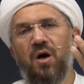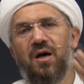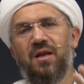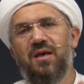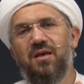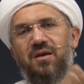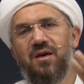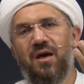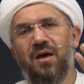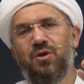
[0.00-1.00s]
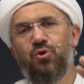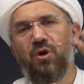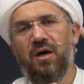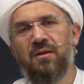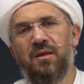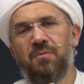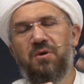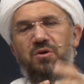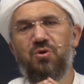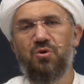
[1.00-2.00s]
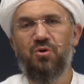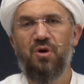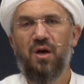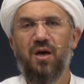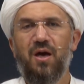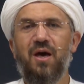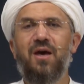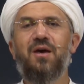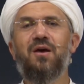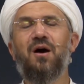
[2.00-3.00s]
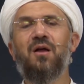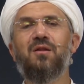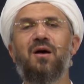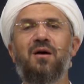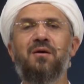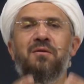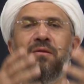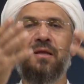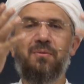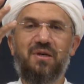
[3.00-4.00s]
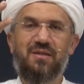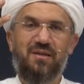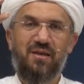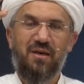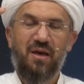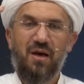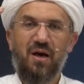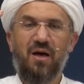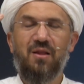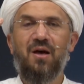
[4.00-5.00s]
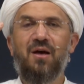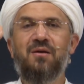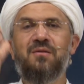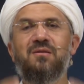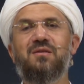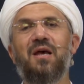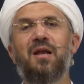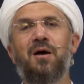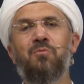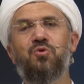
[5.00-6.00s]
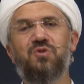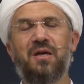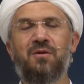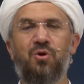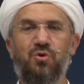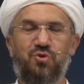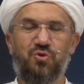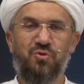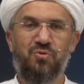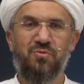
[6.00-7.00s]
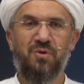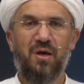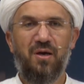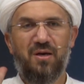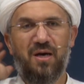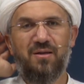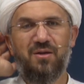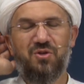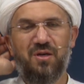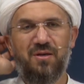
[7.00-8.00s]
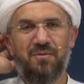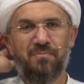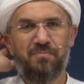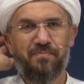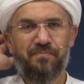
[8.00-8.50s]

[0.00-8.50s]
aleyke eyyühen nebiyyü Ey Allah'ın nebisi Allah'ın selamı üzerine olsun kardeşlerim.